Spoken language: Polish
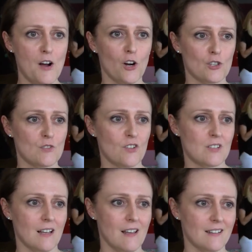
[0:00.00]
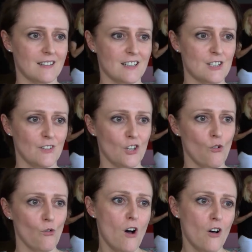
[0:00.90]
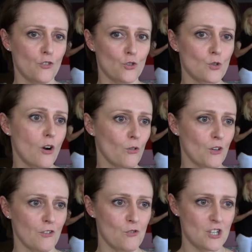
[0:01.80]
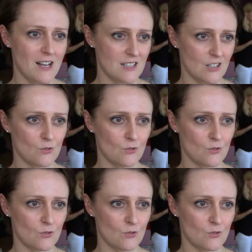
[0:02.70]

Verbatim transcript: rozwiązania na tak zwaną drugą nową szansę,